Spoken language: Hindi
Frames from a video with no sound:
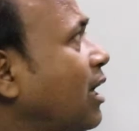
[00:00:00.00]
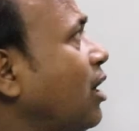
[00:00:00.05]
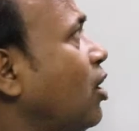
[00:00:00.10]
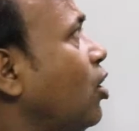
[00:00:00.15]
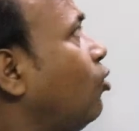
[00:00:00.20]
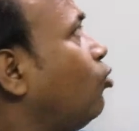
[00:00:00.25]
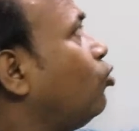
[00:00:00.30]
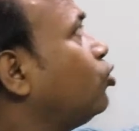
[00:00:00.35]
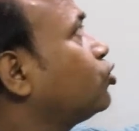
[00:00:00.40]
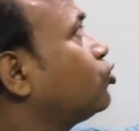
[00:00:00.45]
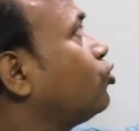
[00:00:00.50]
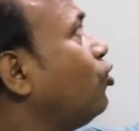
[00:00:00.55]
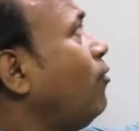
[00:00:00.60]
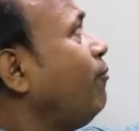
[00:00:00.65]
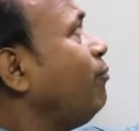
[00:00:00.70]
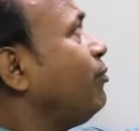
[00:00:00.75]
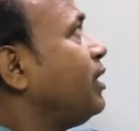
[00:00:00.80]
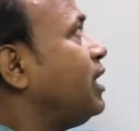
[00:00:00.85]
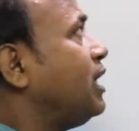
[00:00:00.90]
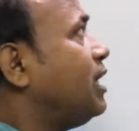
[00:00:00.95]
है उसको
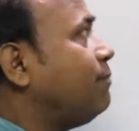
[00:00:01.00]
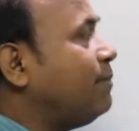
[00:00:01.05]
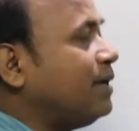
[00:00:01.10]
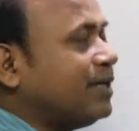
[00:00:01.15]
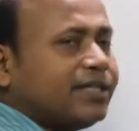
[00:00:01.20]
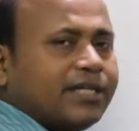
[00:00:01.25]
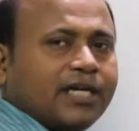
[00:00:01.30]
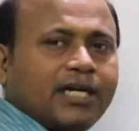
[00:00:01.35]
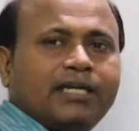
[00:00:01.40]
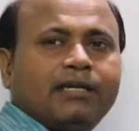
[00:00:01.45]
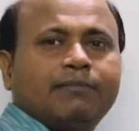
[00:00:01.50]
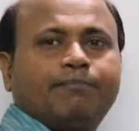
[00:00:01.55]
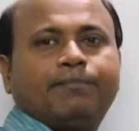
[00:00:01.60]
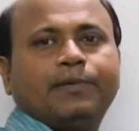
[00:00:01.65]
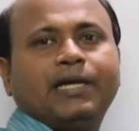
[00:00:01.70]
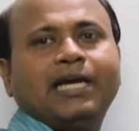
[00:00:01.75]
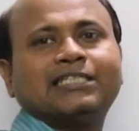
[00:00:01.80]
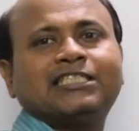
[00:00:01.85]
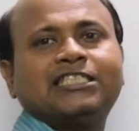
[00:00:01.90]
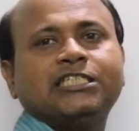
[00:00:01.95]
इमेजनरी
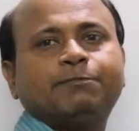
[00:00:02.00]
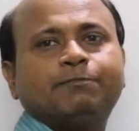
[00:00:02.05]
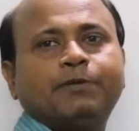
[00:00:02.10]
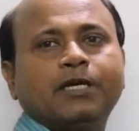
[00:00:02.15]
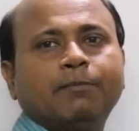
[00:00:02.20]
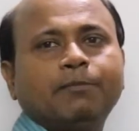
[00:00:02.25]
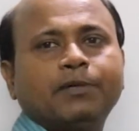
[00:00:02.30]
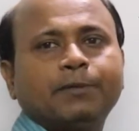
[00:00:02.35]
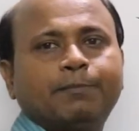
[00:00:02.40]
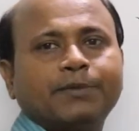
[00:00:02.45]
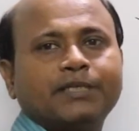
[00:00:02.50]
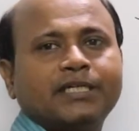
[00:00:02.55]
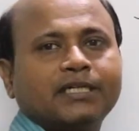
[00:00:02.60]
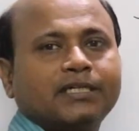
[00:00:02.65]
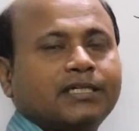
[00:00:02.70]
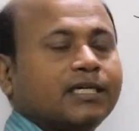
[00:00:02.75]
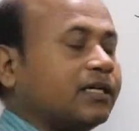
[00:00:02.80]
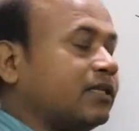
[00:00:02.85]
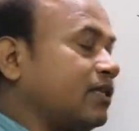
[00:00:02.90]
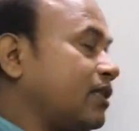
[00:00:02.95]
एक्सिस पे हम
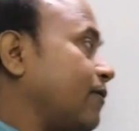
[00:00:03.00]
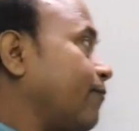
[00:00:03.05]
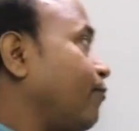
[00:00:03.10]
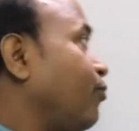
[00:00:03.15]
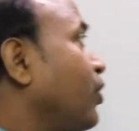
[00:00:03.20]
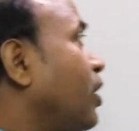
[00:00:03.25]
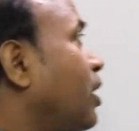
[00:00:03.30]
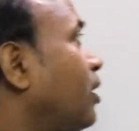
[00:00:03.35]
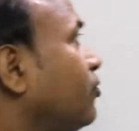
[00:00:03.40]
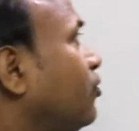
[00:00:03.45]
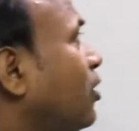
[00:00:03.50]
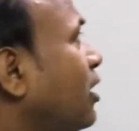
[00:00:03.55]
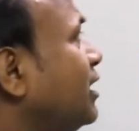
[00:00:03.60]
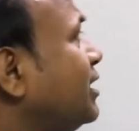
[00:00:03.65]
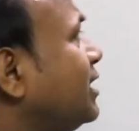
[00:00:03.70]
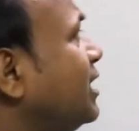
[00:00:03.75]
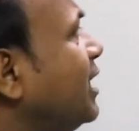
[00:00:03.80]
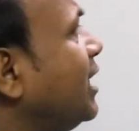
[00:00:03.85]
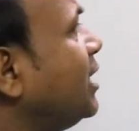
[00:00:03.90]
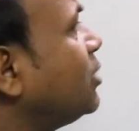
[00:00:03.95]
रिप्रेजेंट करते हैं तो
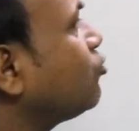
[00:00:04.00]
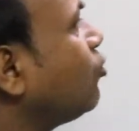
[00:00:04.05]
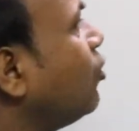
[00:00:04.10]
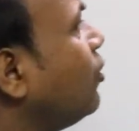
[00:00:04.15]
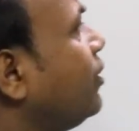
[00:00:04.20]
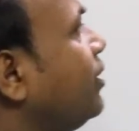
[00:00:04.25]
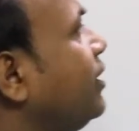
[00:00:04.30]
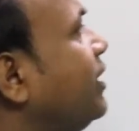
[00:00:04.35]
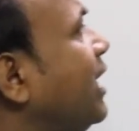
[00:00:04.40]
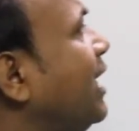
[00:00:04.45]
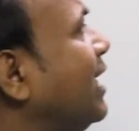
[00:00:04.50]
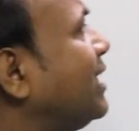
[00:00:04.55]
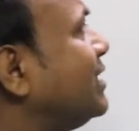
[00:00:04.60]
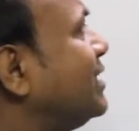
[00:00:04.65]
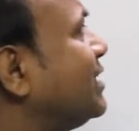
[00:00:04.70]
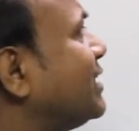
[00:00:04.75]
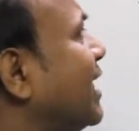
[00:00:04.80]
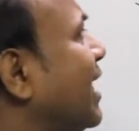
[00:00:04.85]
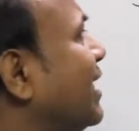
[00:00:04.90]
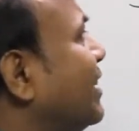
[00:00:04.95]
इसलिए इसको रियल
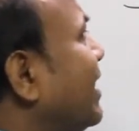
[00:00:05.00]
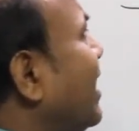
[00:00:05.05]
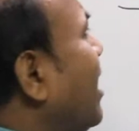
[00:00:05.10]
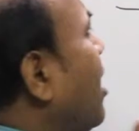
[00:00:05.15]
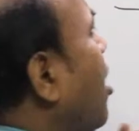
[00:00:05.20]
एक्सिस कहते